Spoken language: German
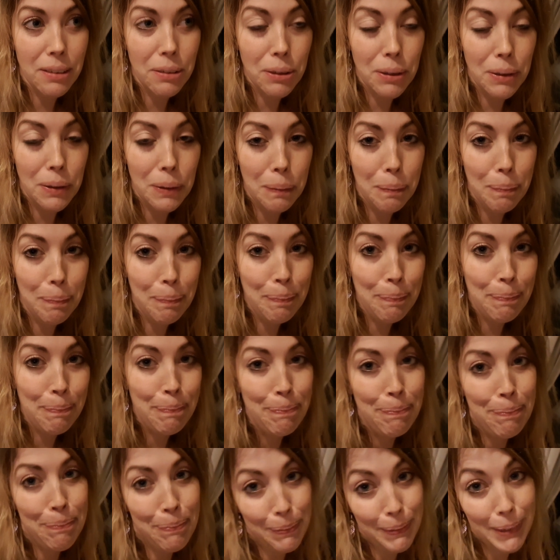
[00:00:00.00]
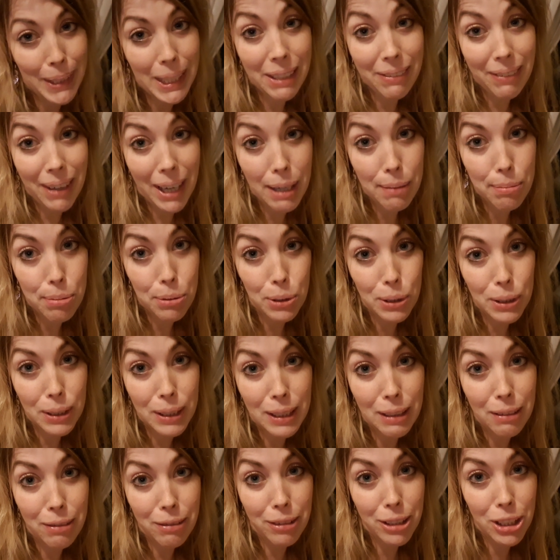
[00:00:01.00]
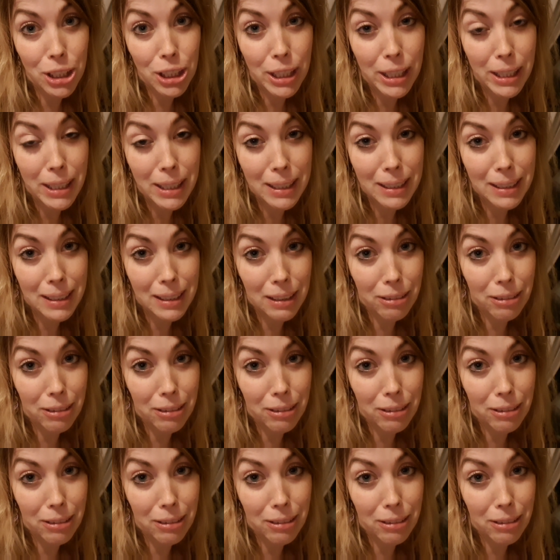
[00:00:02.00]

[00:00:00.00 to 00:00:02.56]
Und zwei positive Schnelltests,